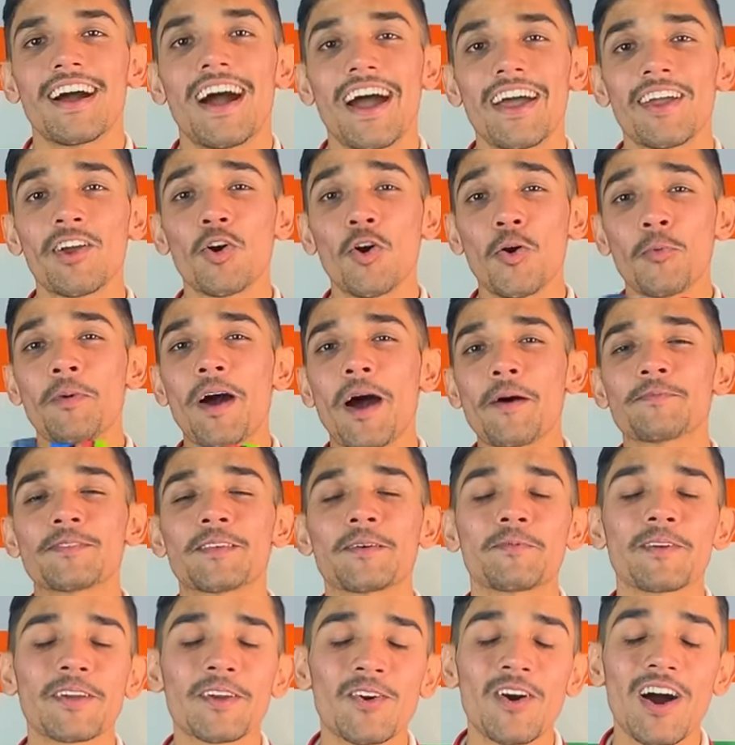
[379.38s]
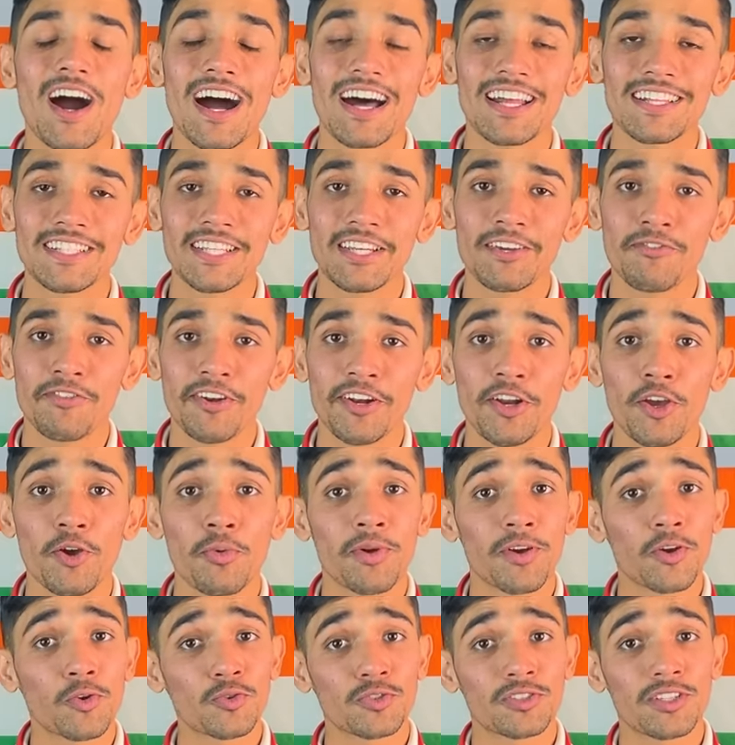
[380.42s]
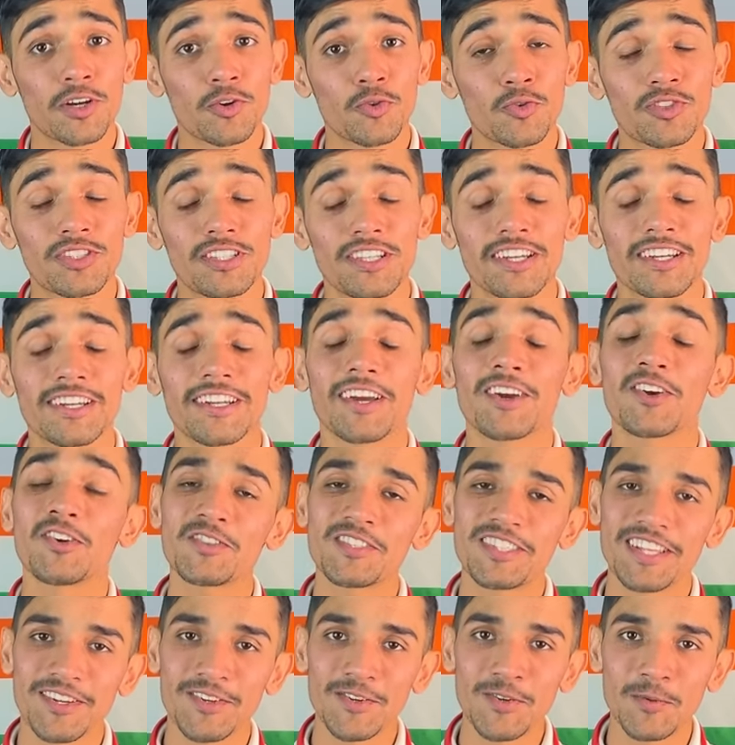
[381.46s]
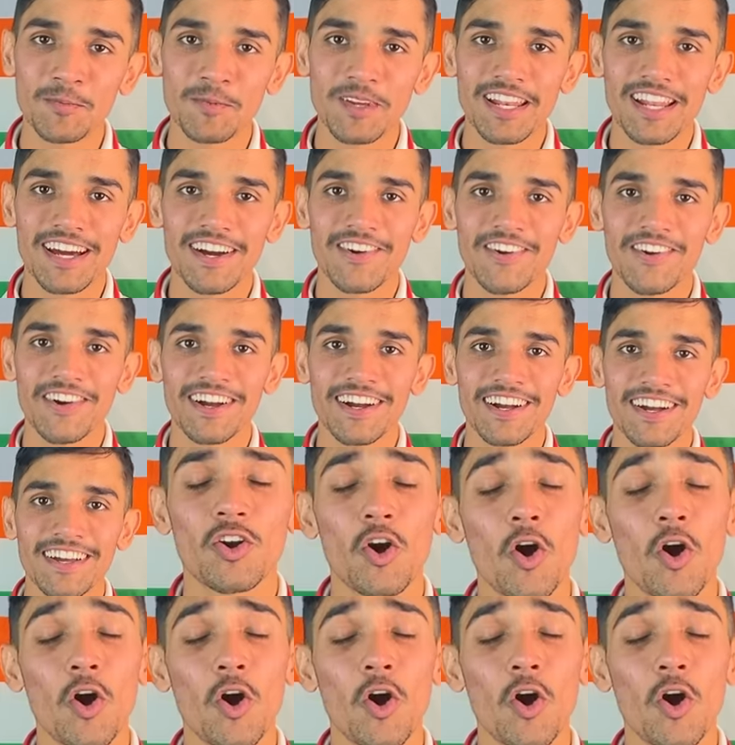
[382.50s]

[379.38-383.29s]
आई होप आप सभी को आज की वीडियो में कुछ ना कुछ सीखने को जरूर मिला होगा